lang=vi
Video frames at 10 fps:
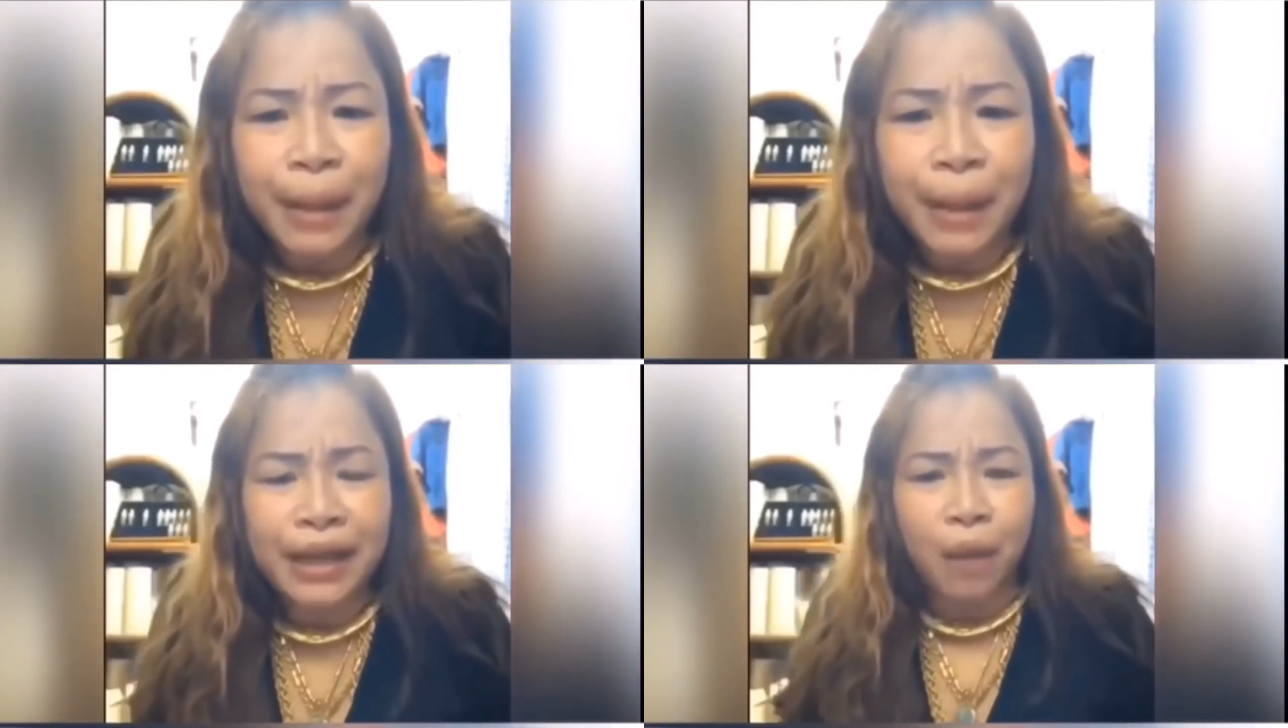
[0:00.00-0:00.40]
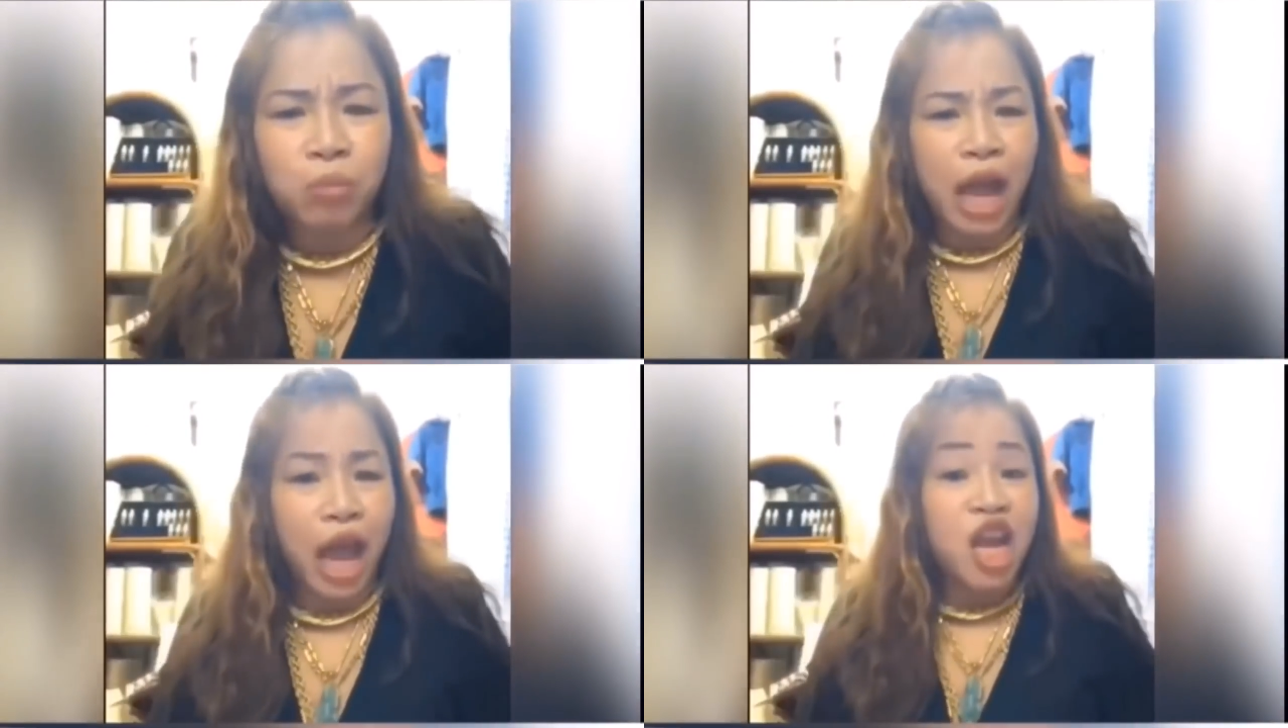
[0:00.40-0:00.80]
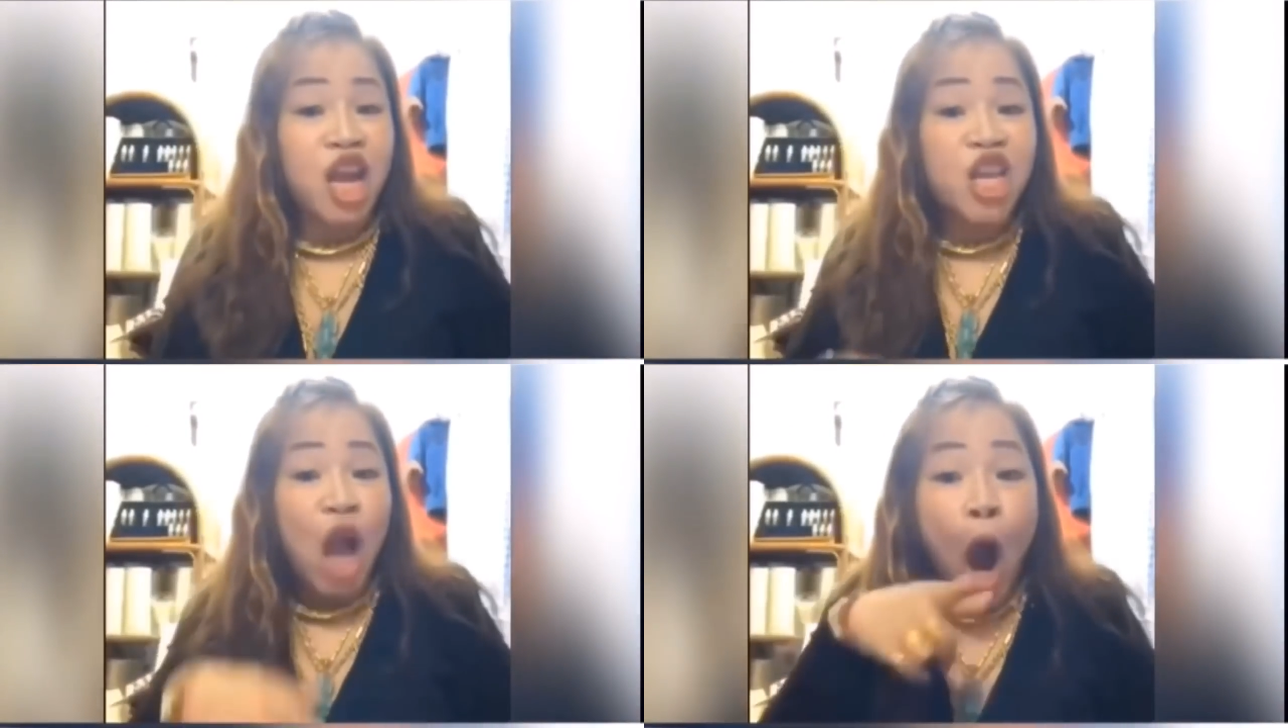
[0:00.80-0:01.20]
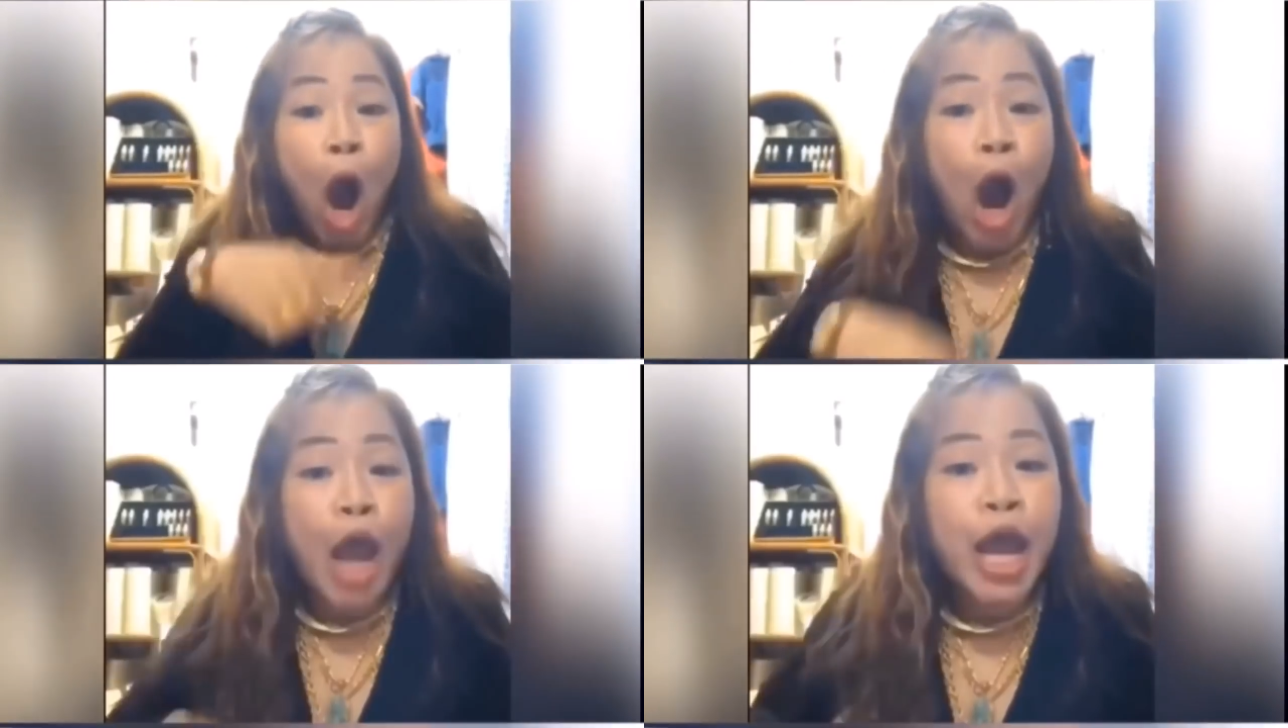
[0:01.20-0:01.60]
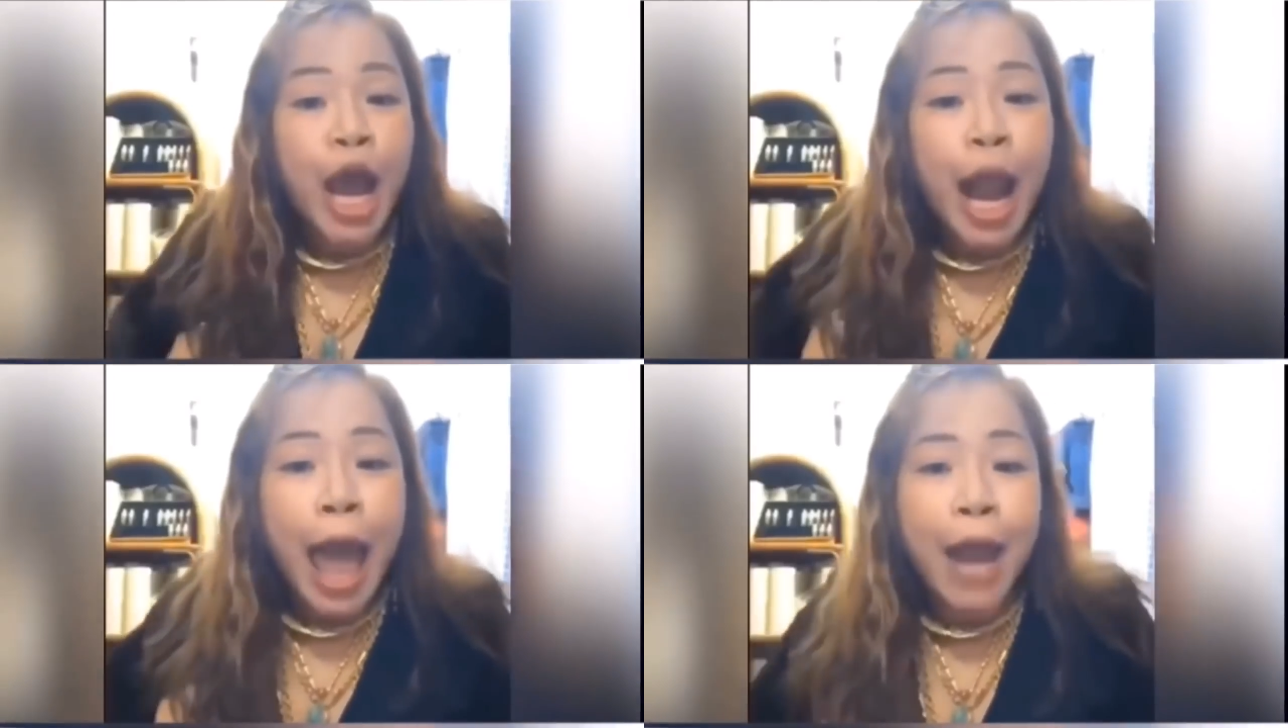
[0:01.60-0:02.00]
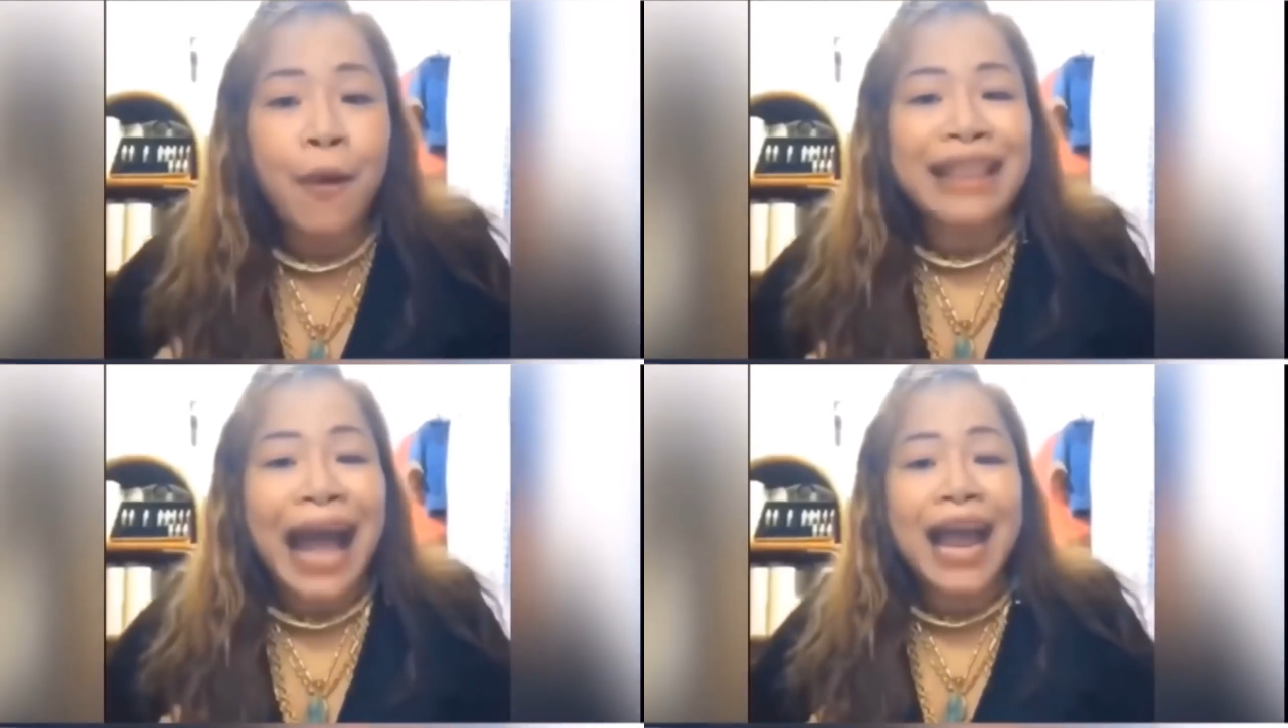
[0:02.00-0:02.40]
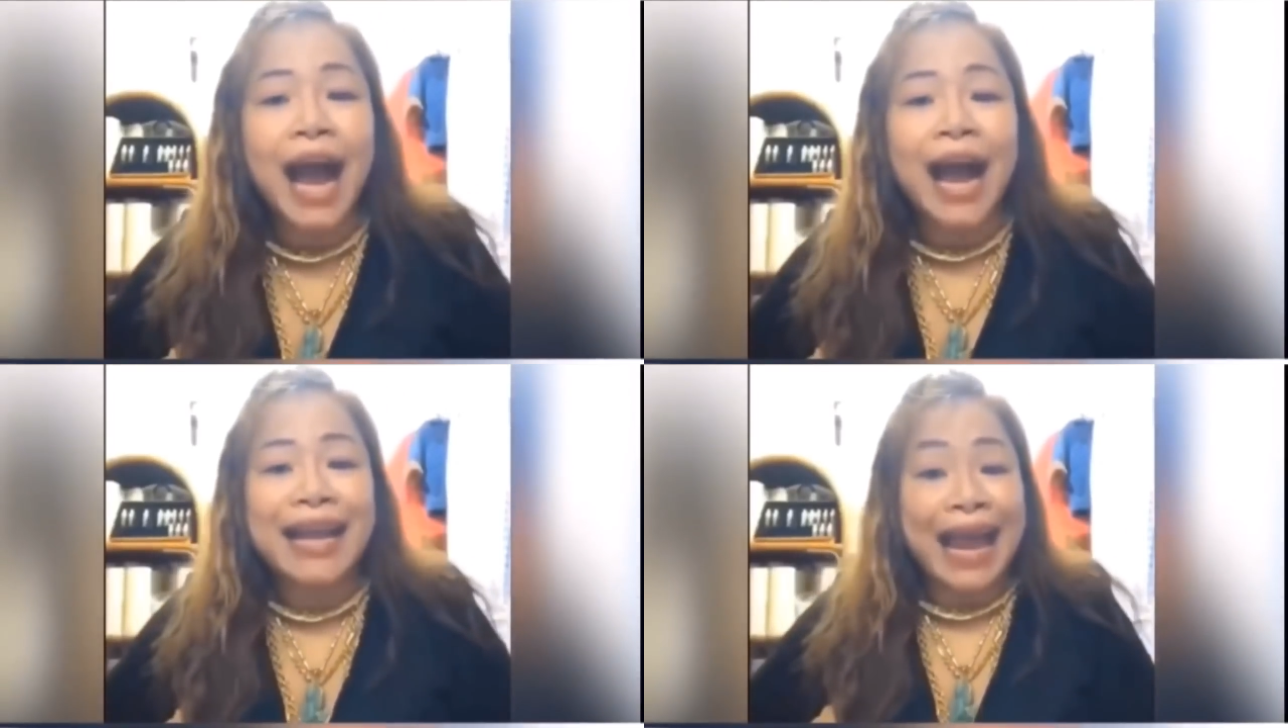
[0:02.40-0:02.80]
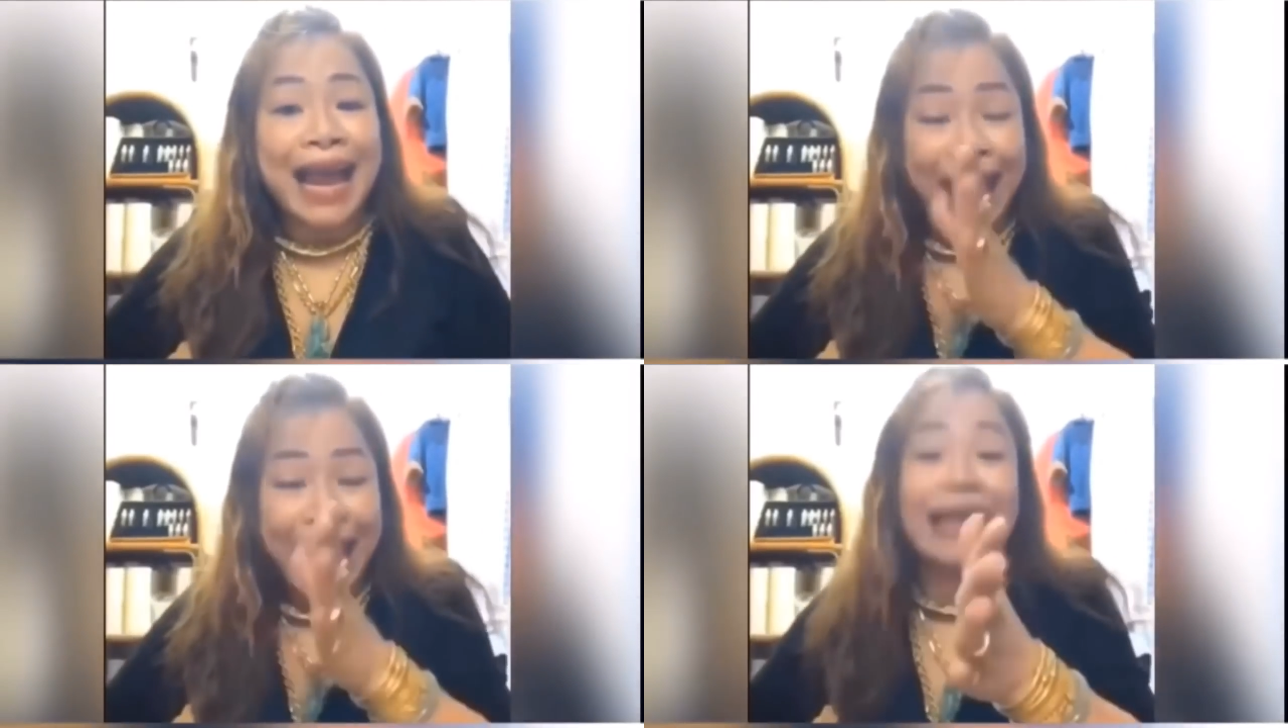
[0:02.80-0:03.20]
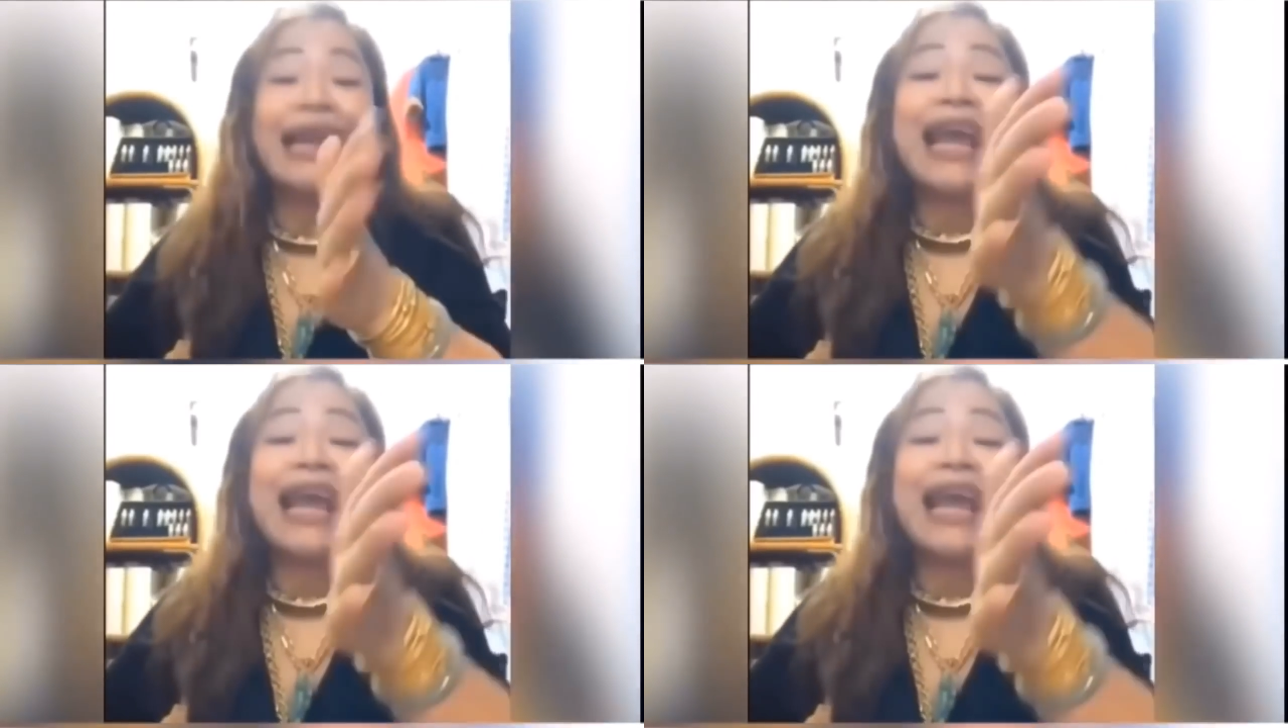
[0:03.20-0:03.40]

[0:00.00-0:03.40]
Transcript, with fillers: miệng rộng ghê trời ơi lê quắc thái ơi nghe nè